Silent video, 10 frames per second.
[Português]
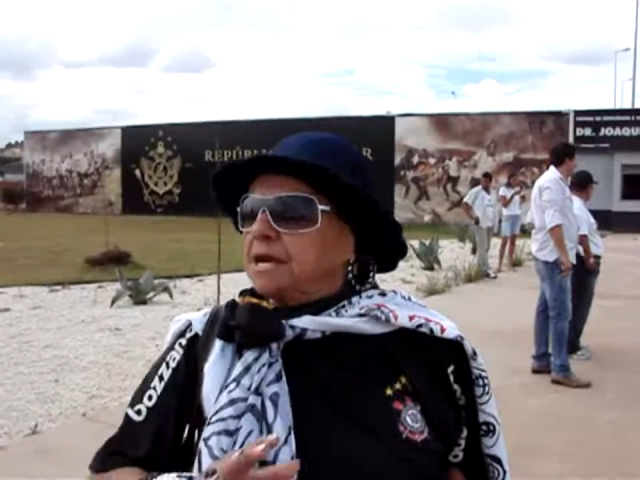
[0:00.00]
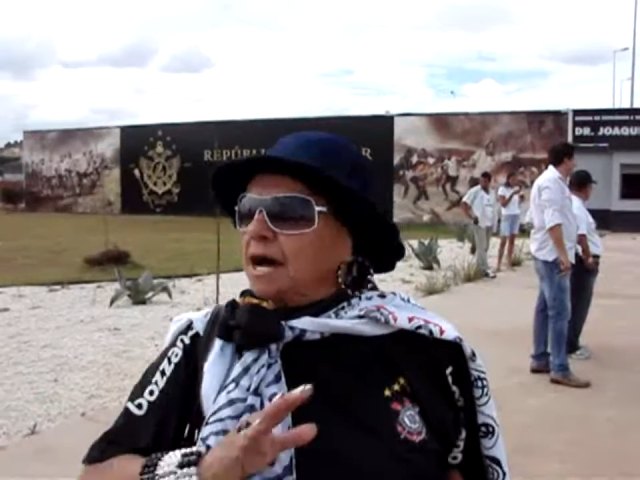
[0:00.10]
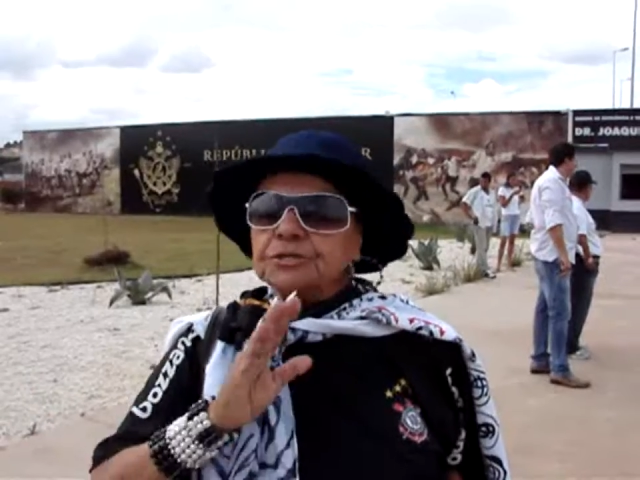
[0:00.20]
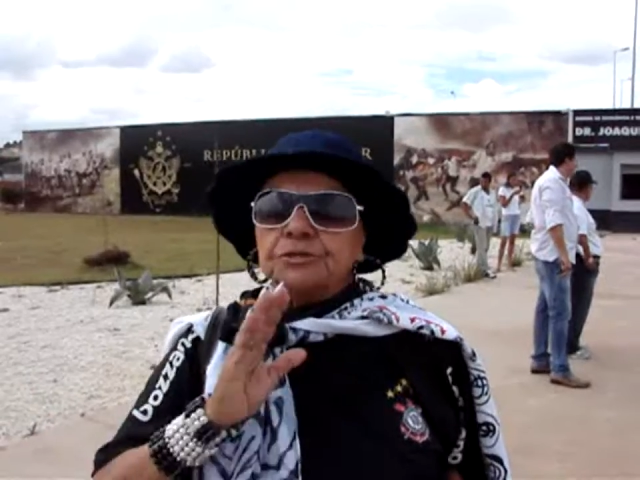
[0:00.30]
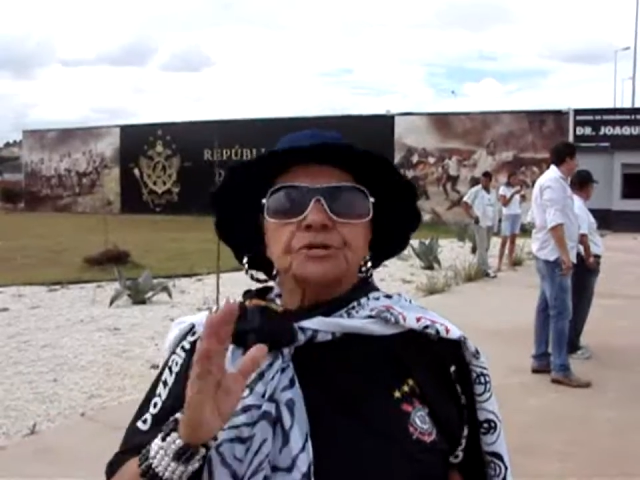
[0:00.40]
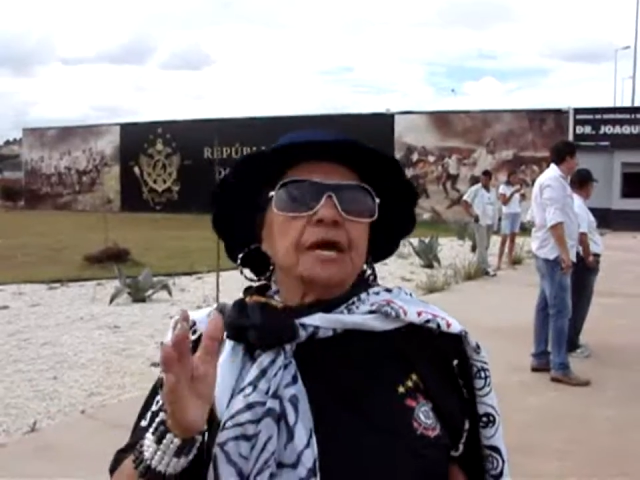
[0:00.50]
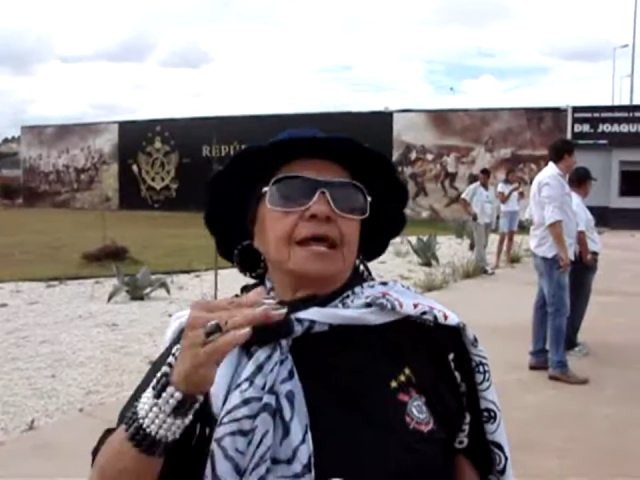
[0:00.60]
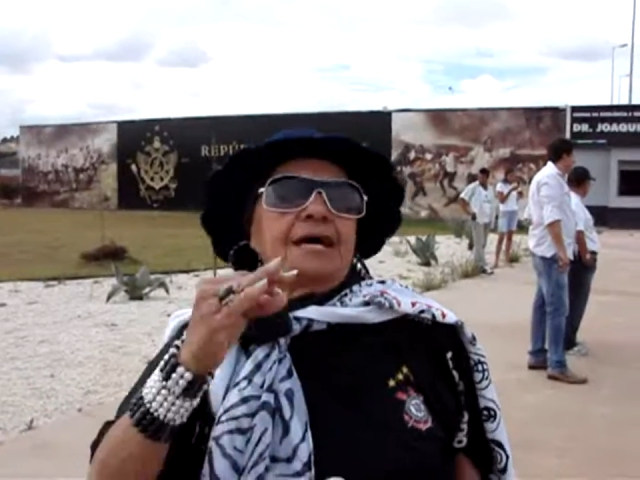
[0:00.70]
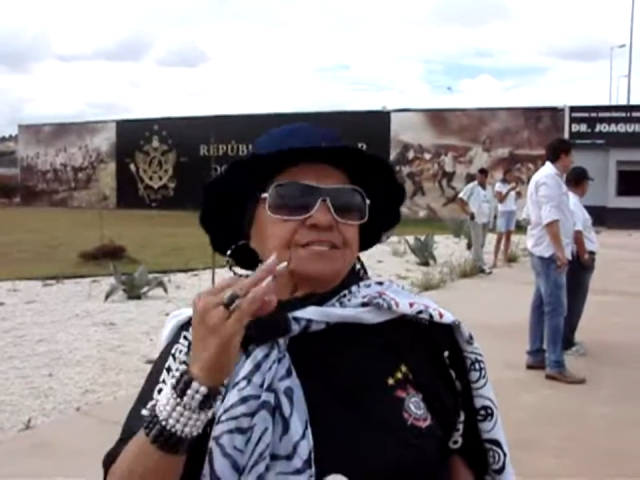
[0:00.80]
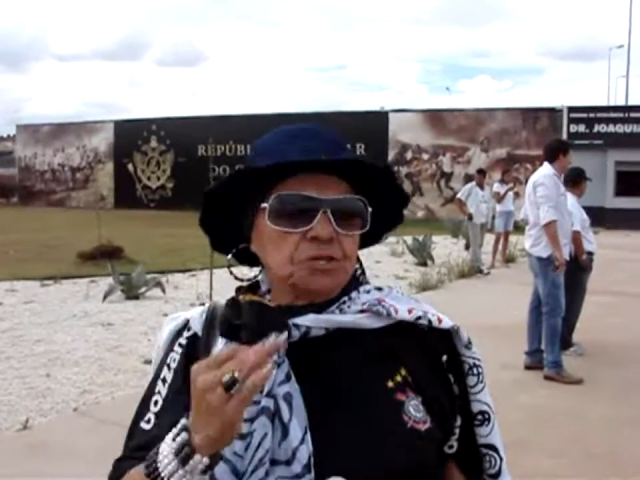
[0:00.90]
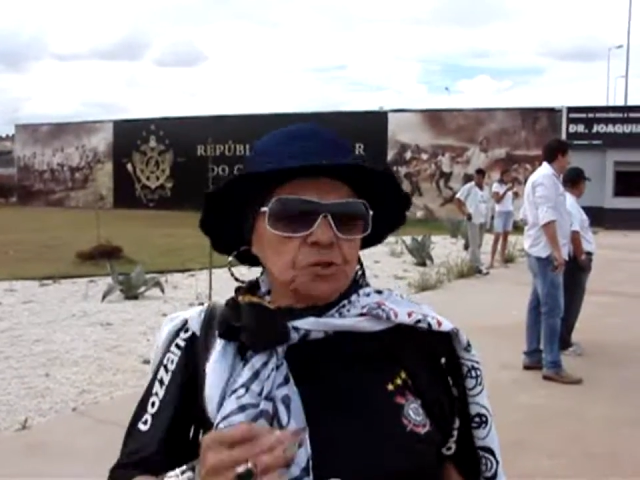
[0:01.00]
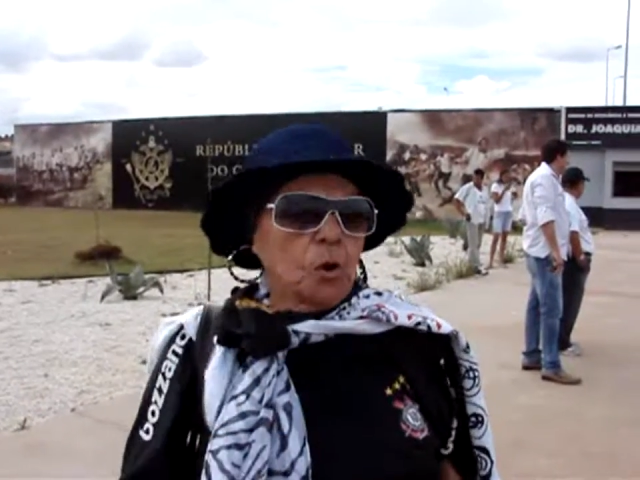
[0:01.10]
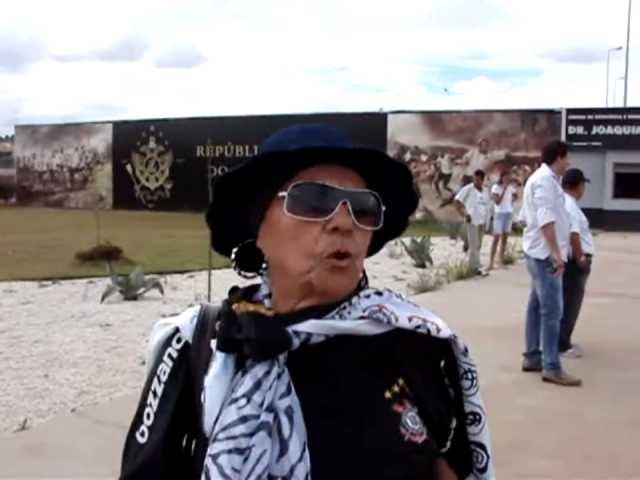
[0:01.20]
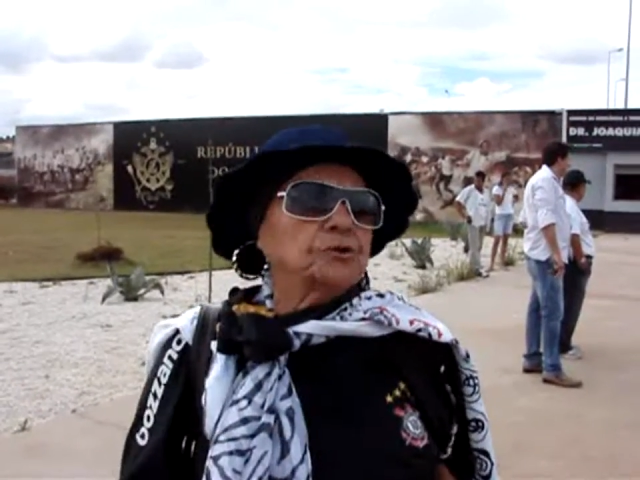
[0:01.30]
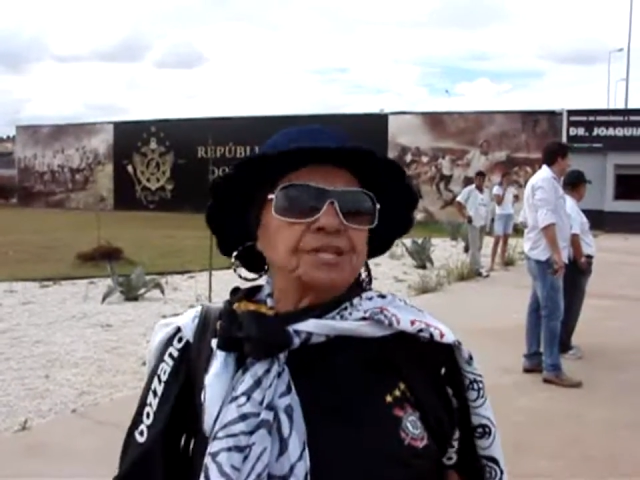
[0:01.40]
Diante do que ele
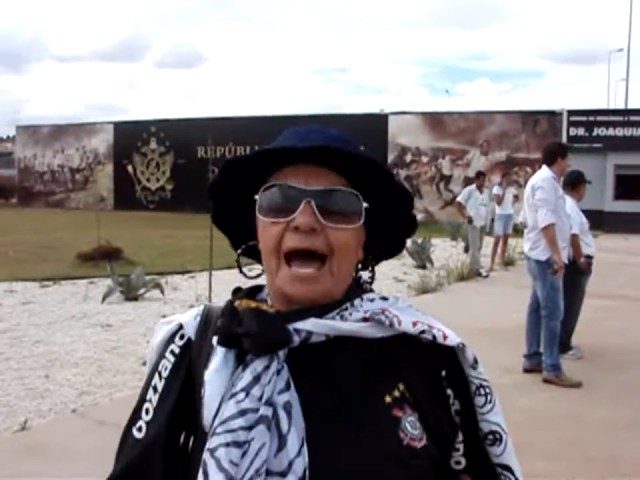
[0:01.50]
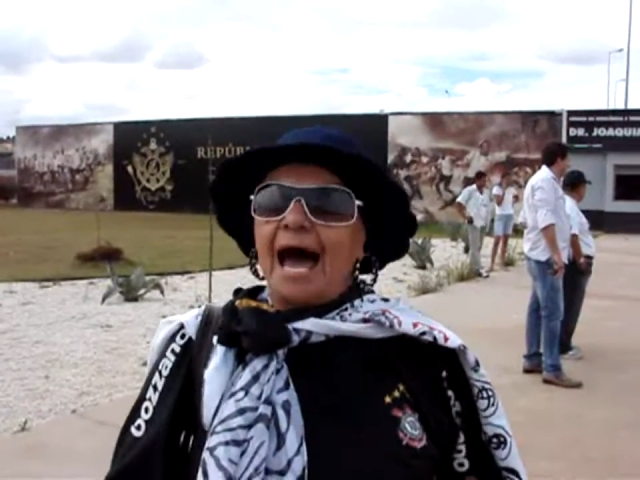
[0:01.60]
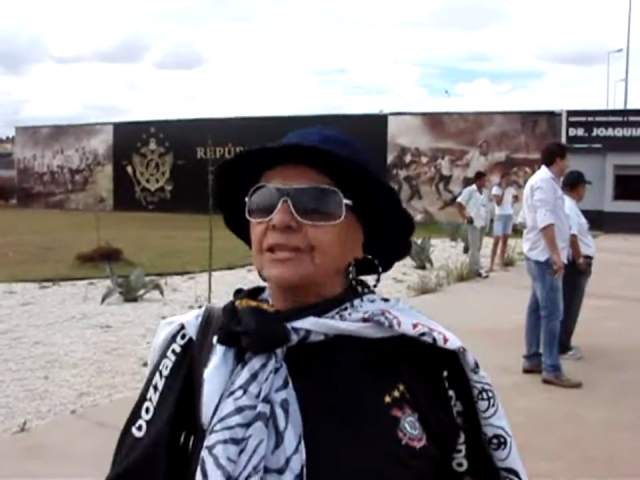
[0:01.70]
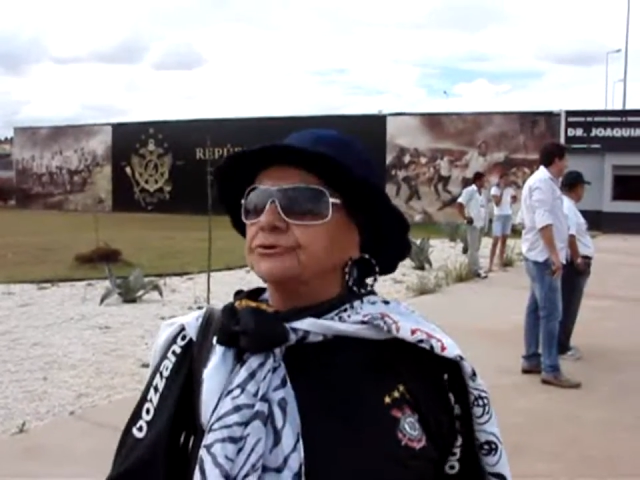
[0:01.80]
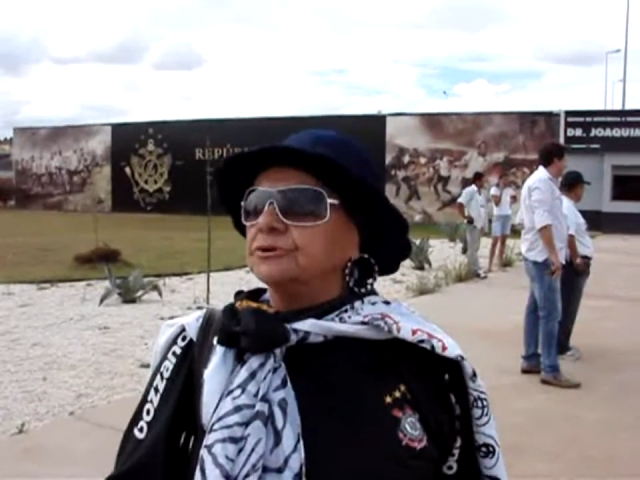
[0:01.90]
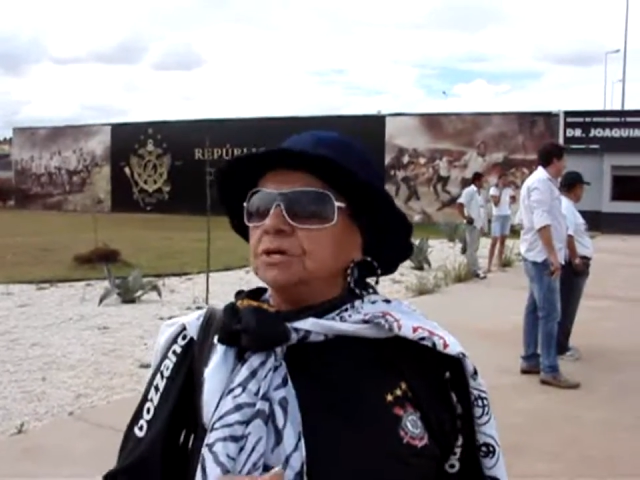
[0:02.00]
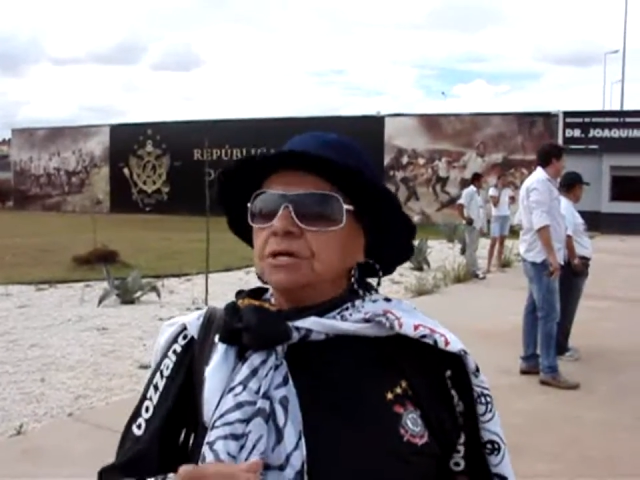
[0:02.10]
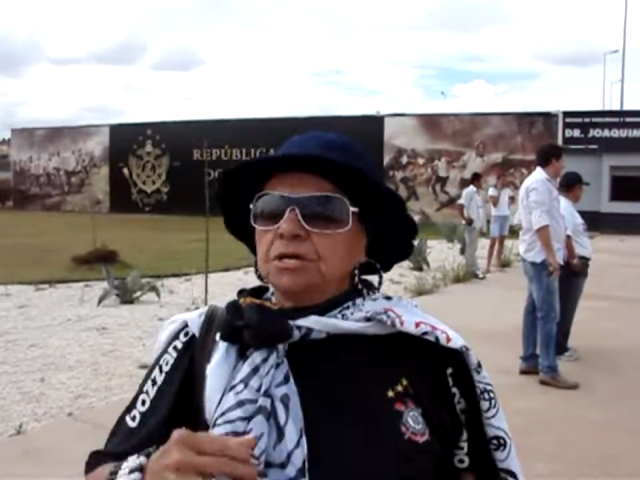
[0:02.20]
assinou o contrato